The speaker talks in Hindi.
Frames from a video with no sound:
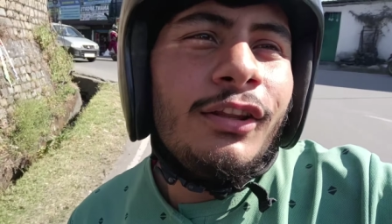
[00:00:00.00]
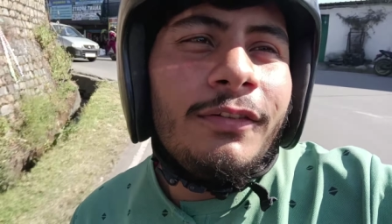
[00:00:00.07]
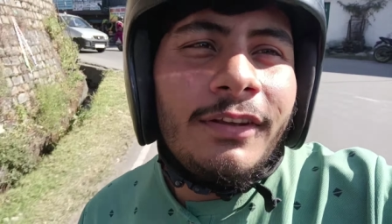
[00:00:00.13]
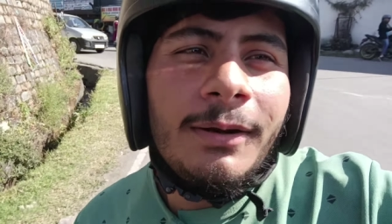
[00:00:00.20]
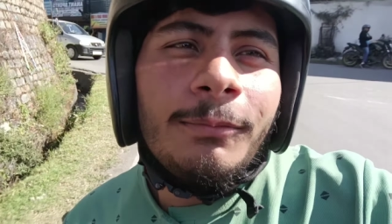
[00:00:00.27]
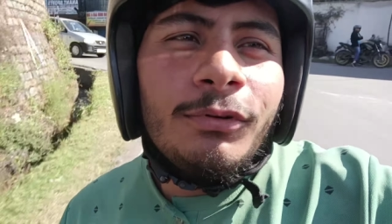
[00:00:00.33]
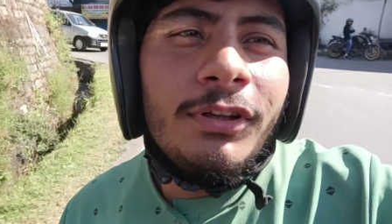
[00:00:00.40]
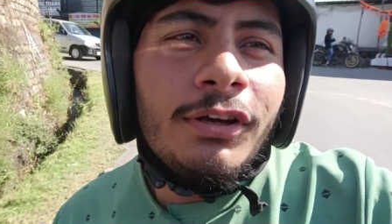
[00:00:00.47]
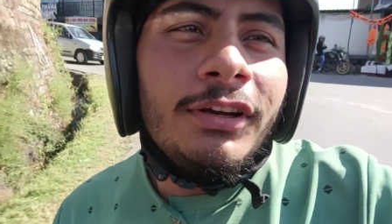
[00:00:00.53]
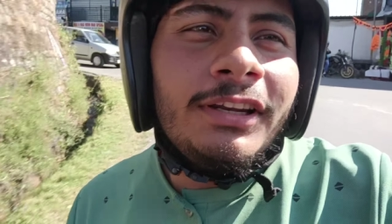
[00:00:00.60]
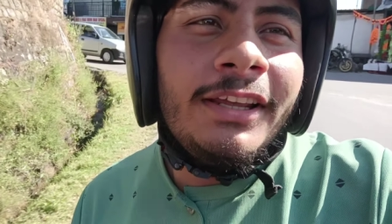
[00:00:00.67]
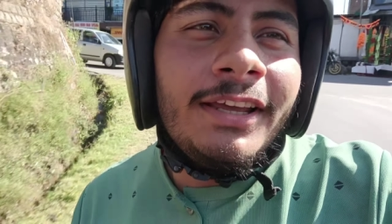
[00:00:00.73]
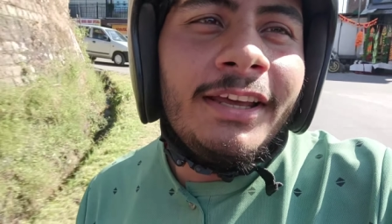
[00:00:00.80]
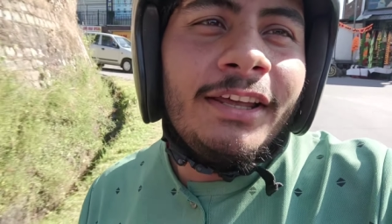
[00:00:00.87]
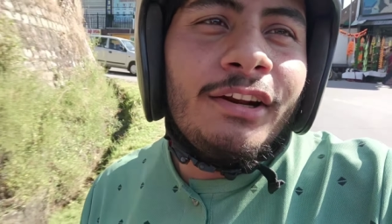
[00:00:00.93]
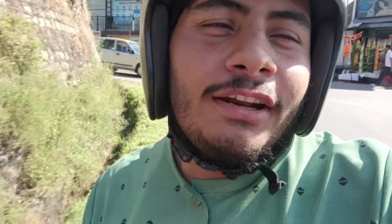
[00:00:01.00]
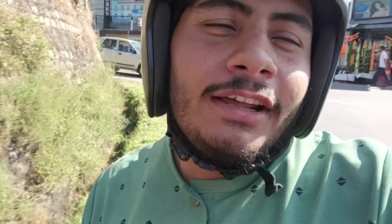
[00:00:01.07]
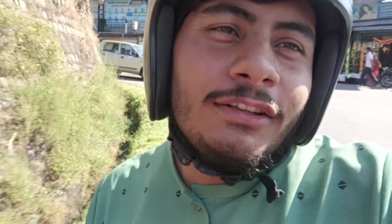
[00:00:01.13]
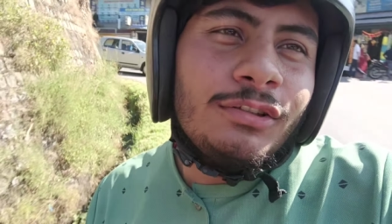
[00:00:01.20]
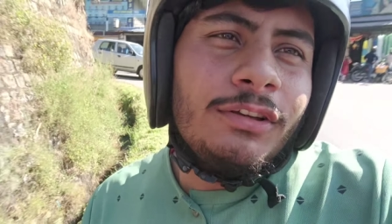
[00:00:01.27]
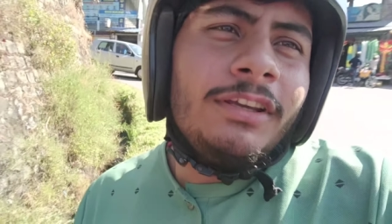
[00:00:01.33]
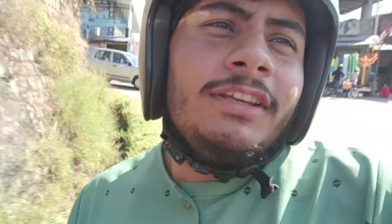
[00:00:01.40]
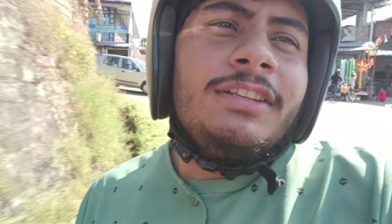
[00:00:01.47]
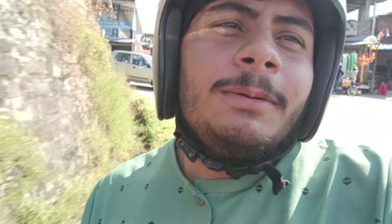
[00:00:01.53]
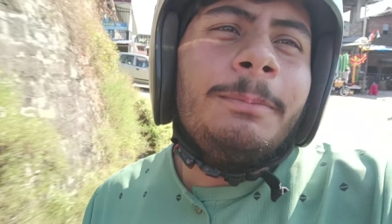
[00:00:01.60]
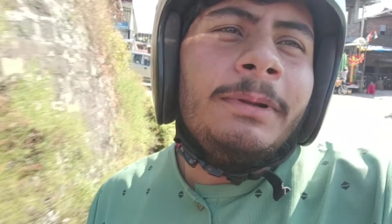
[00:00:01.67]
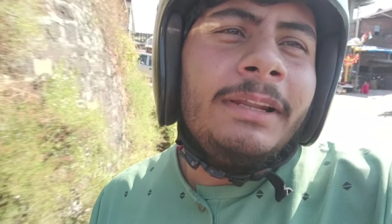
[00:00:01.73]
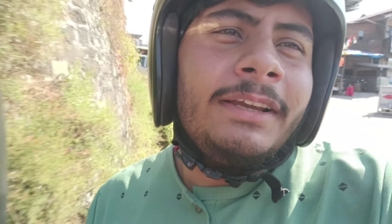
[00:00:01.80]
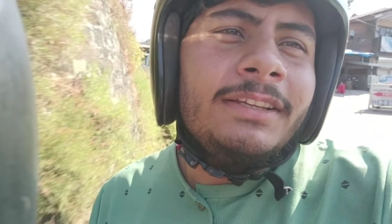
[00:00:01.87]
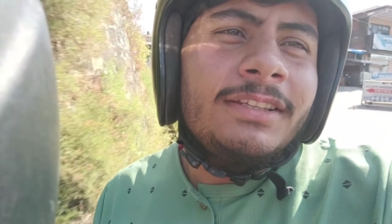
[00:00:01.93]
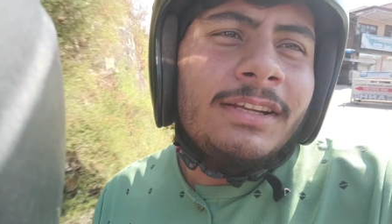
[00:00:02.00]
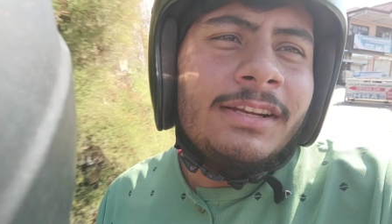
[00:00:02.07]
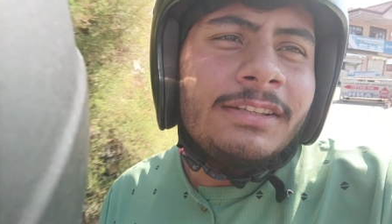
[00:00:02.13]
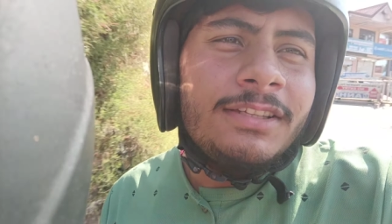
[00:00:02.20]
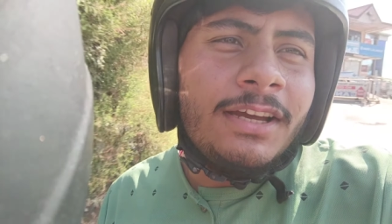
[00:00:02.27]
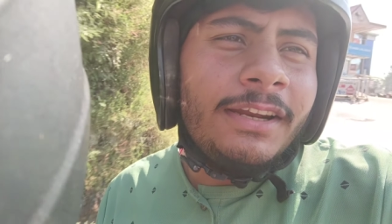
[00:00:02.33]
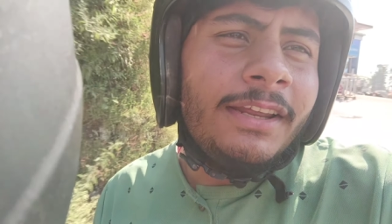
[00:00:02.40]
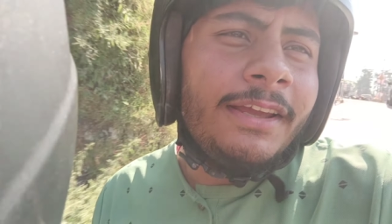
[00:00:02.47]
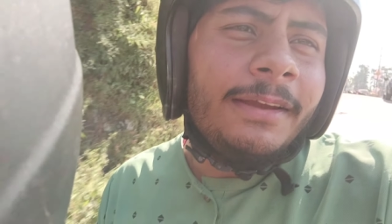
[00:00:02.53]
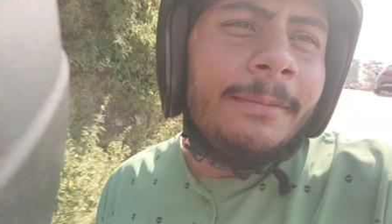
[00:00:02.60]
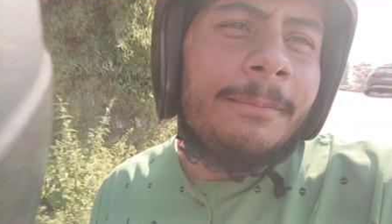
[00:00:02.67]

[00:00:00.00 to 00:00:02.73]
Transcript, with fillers: तो फिर हम उनके लिए रिलैक्सो की चप्पल लेके चल जा रहे